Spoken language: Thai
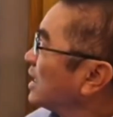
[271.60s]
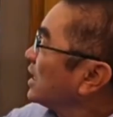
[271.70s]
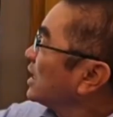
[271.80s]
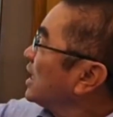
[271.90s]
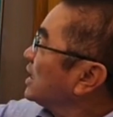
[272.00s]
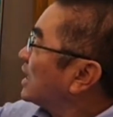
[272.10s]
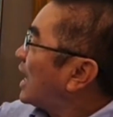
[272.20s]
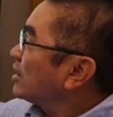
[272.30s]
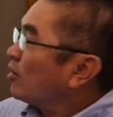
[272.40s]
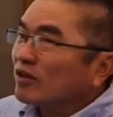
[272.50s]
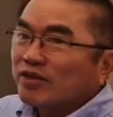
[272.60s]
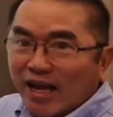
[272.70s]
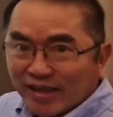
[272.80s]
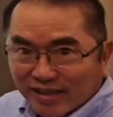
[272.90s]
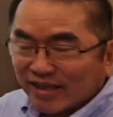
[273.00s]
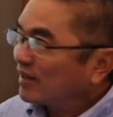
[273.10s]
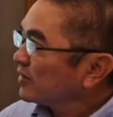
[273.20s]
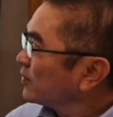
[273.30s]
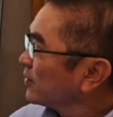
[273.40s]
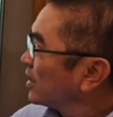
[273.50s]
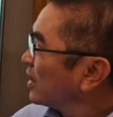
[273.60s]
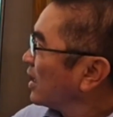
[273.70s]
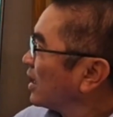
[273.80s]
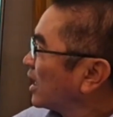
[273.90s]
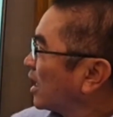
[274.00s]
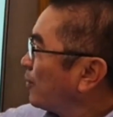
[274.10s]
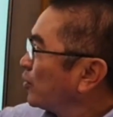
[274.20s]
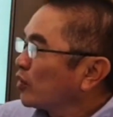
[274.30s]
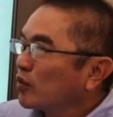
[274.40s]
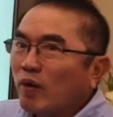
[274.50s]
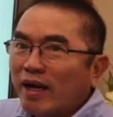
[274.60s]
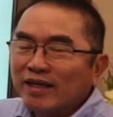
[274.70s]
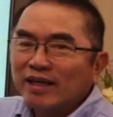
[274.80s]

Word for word: เงื่อนไขของสายเหนือกำหนดไว้